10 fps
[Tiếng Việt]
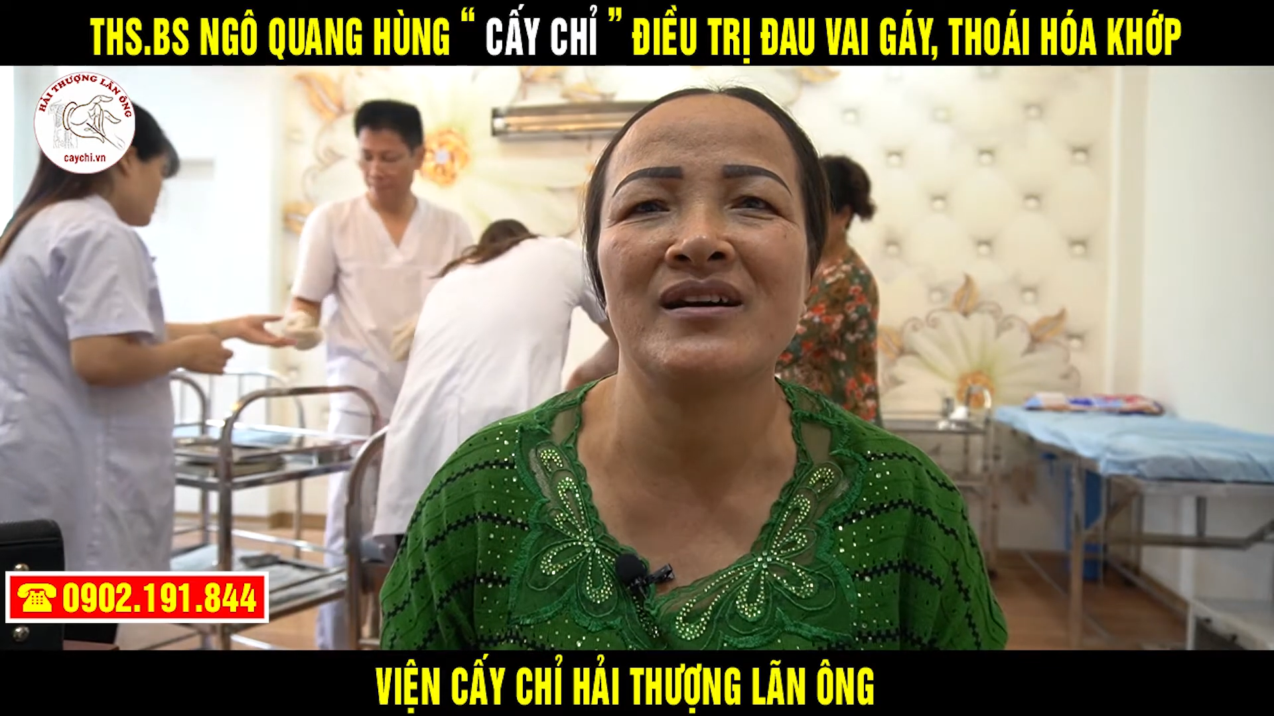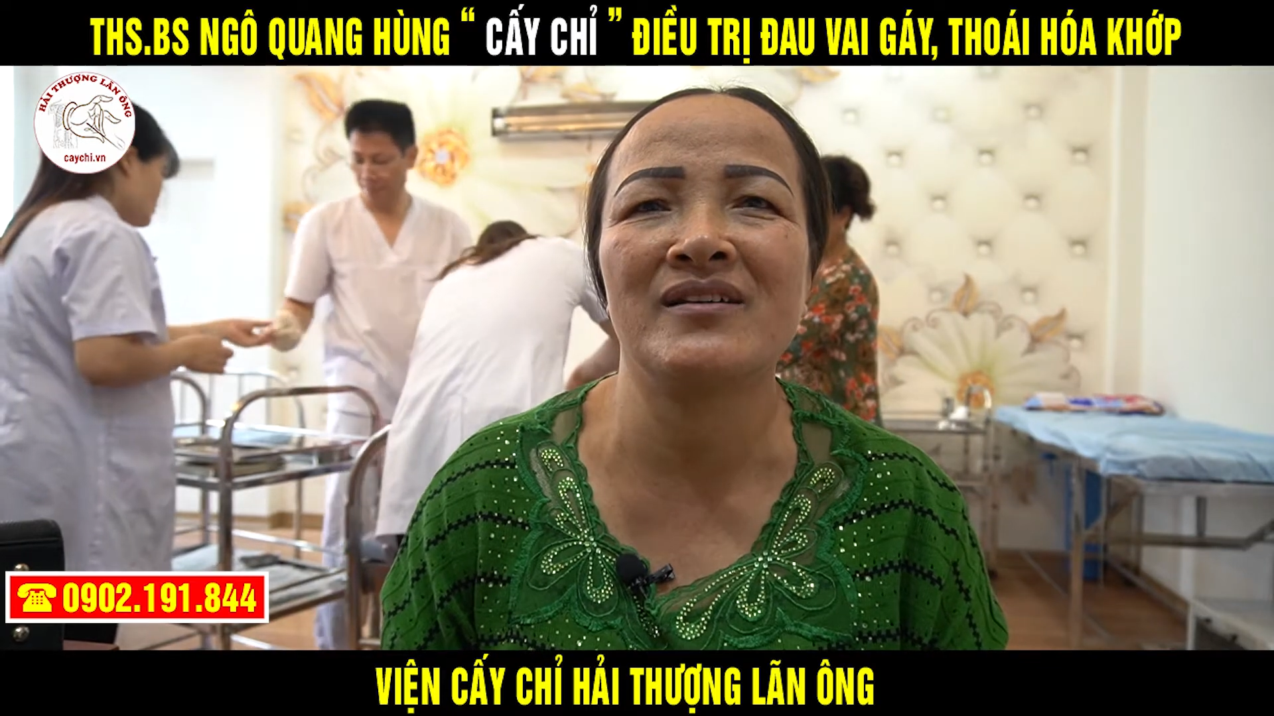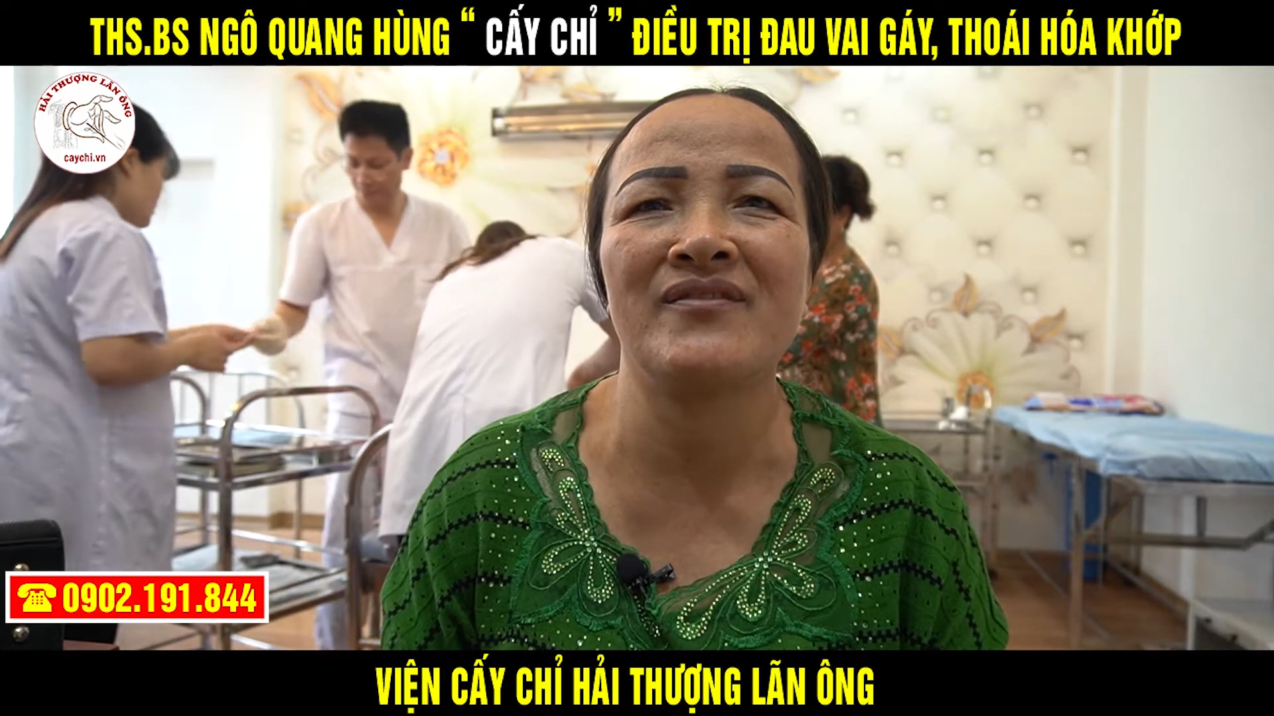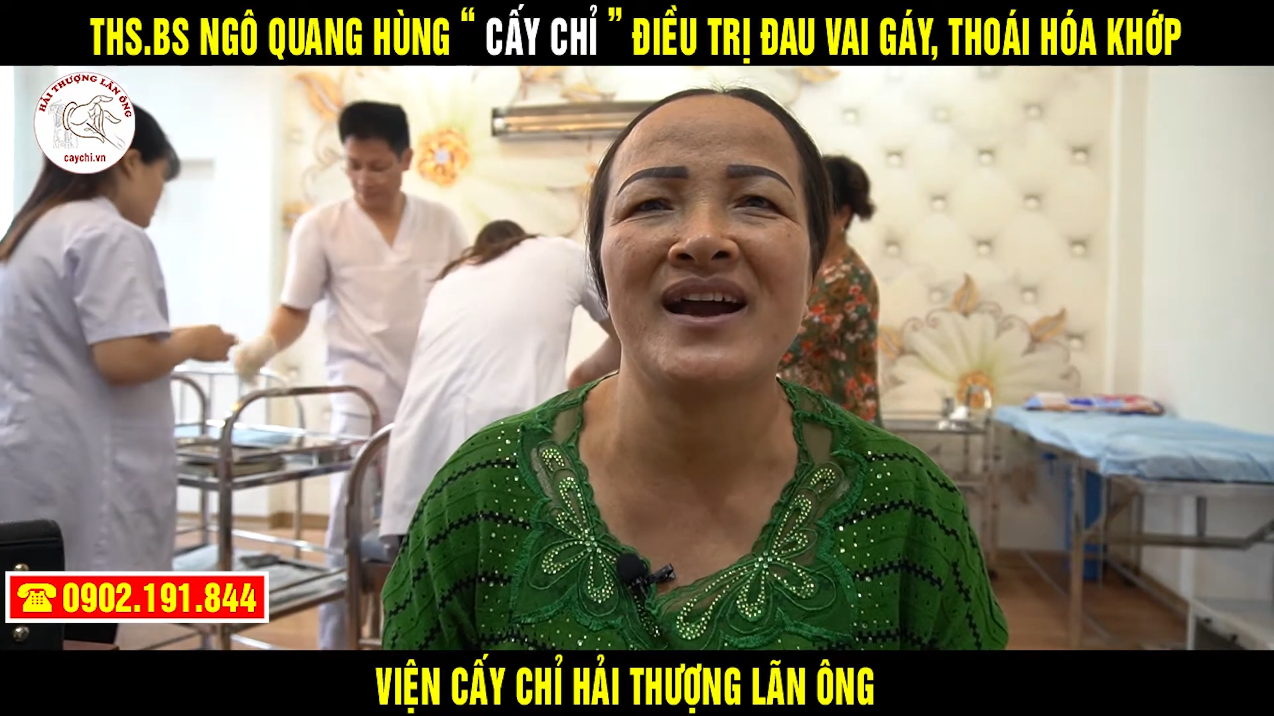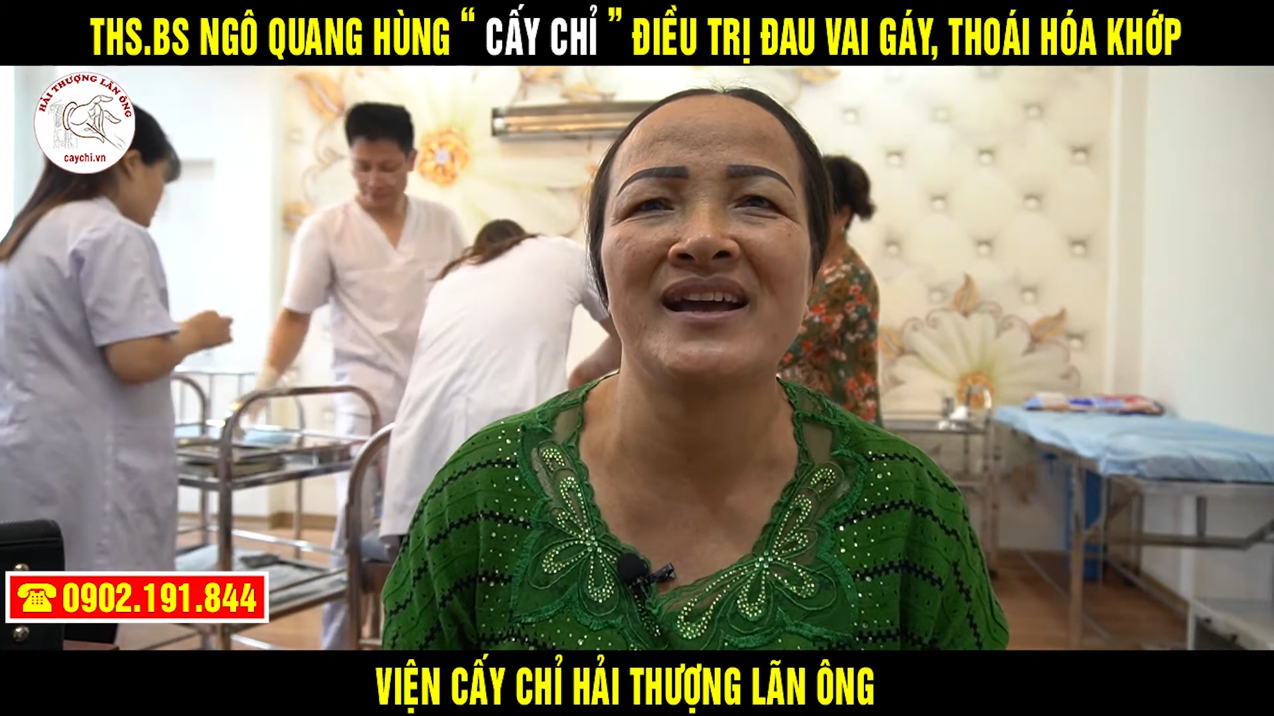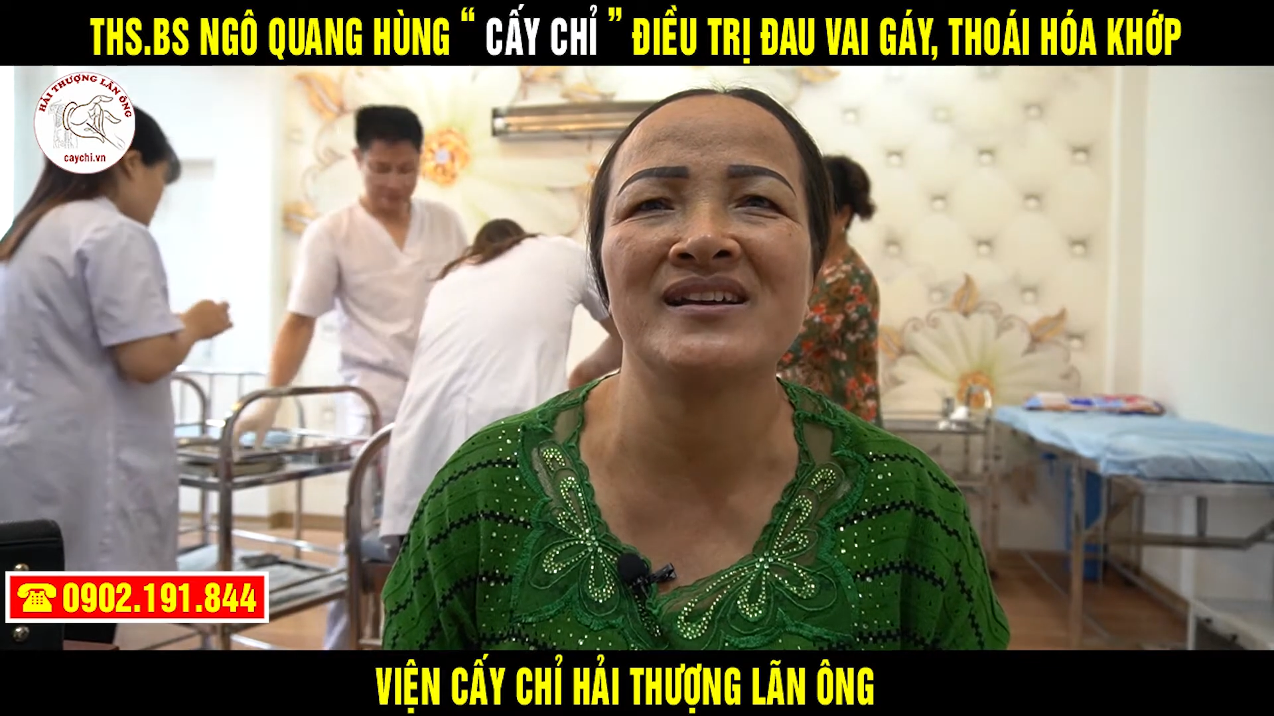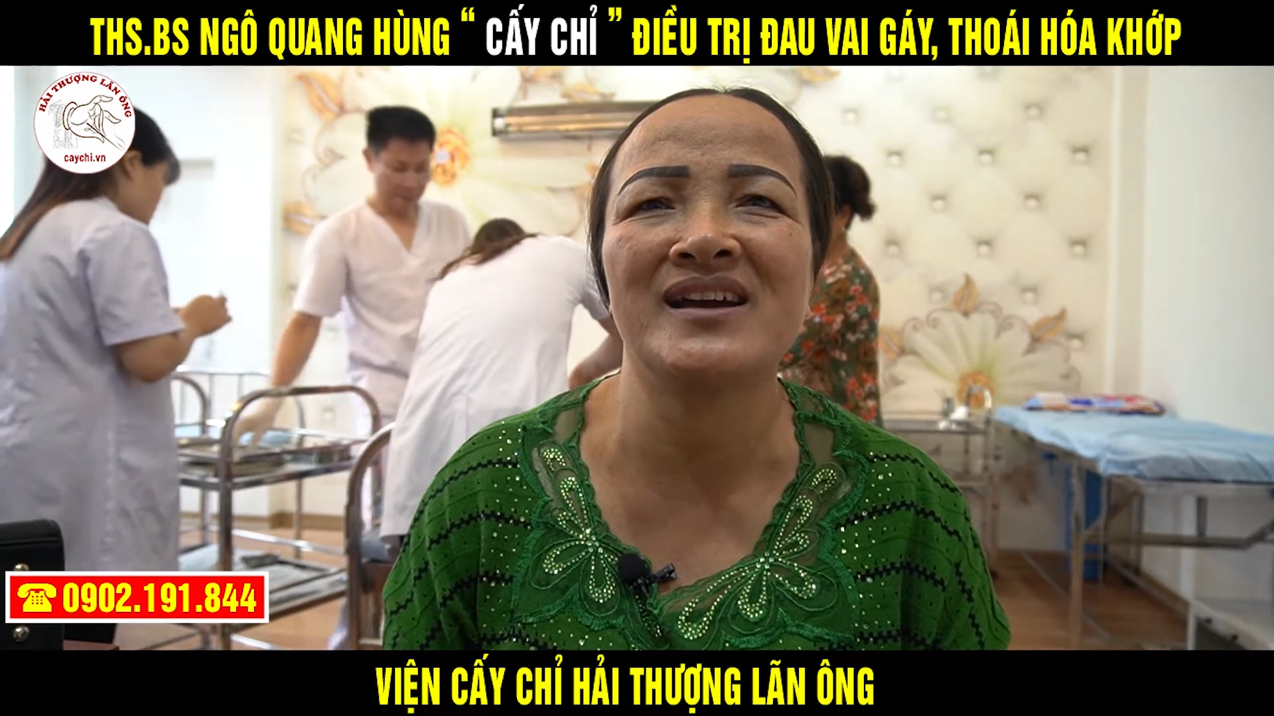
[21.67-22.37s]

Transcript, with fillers: và vai